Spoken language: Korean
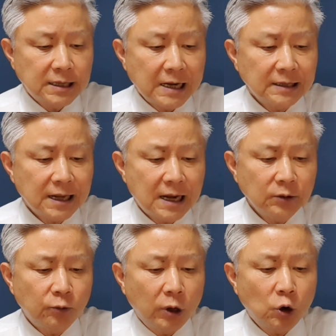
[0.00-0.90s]

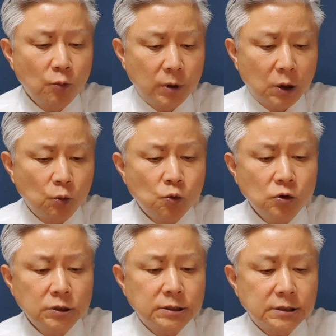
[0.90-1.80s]
상당한 외로움과
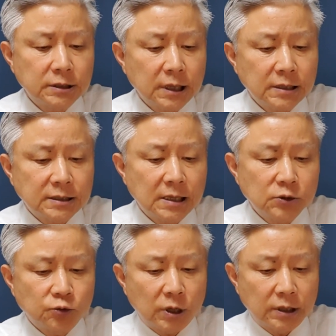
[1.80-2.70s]
우울증에
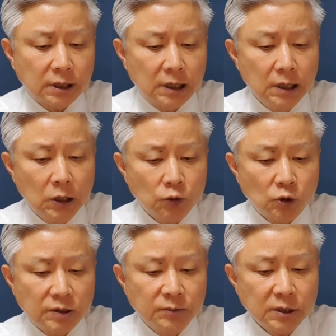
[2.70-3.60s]
시달릴 수가 있다.
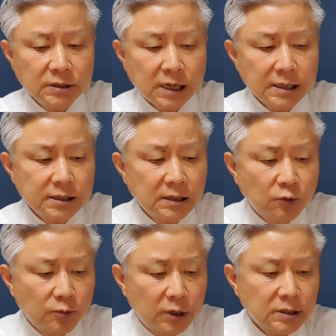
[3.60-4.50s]
또 김정은 사진을
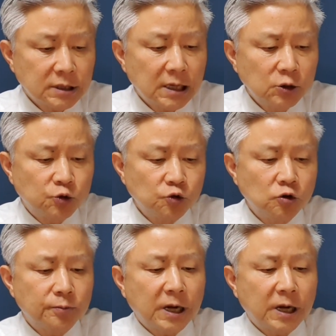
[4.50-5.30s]
보면 살이 쭉